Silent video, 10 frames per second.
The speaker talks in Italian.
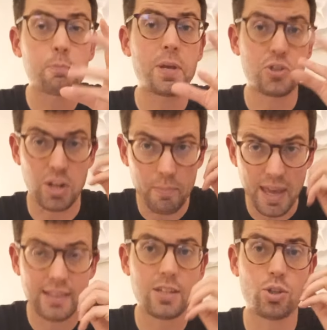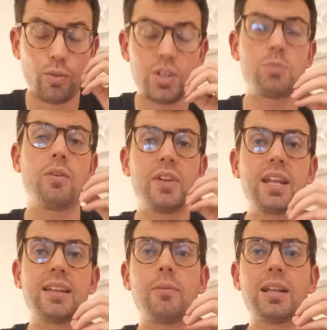specialmente se dovessimo
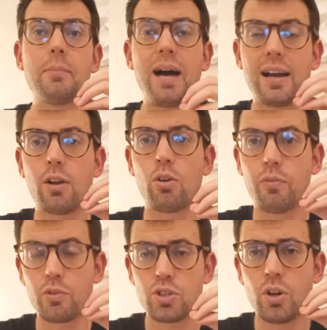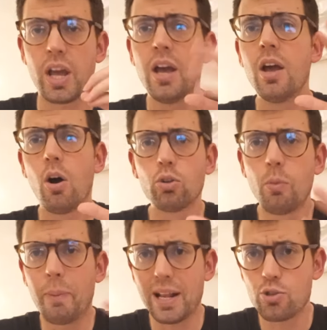venire da una debacle col Frosinone o da
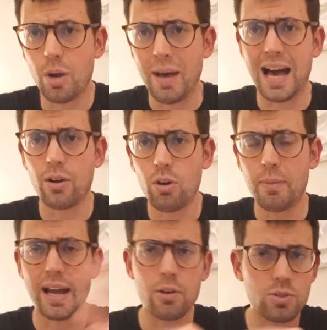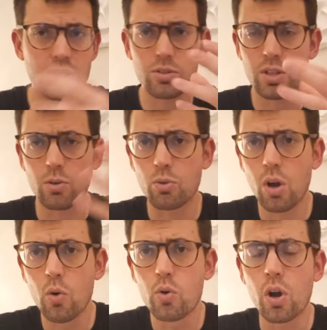un pareggio amaro, magari uno 0-0
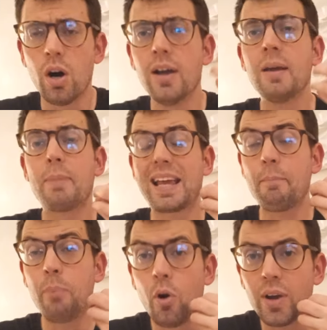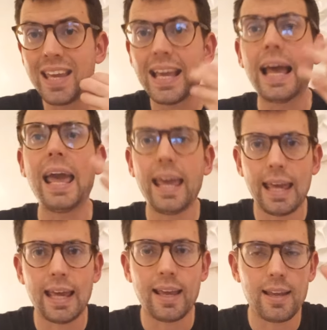1-1, perché poi
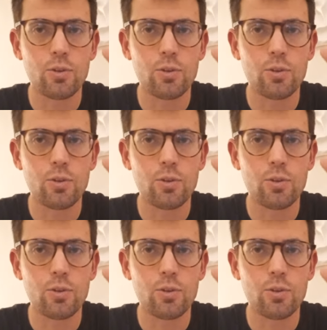eh,